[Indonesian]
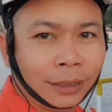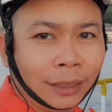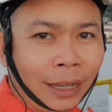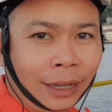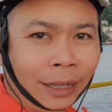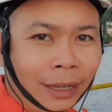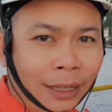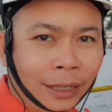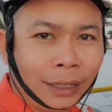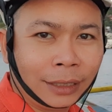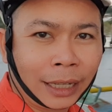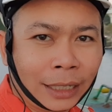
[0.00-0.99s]
Dan
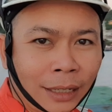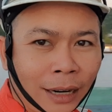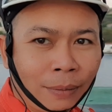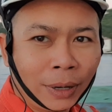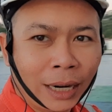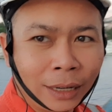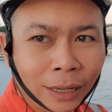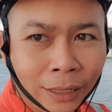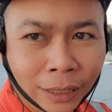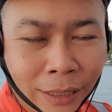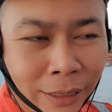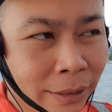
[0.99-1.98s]
ini saya sedang berada
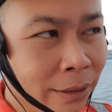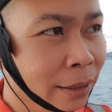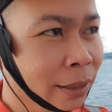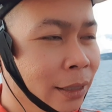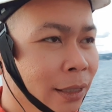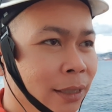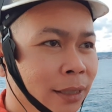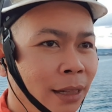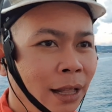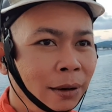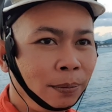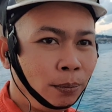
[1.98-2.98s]
di
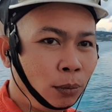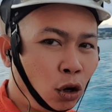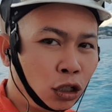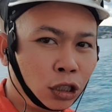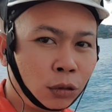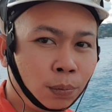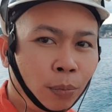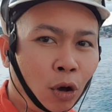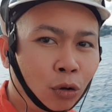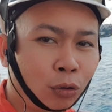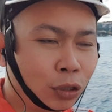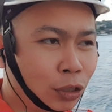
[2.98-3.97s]
Selat
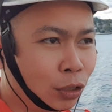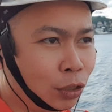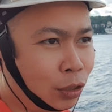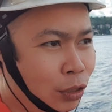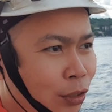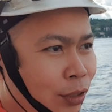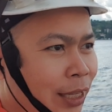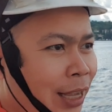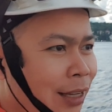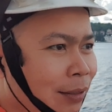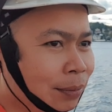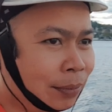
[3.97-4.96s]
Bosporus ya.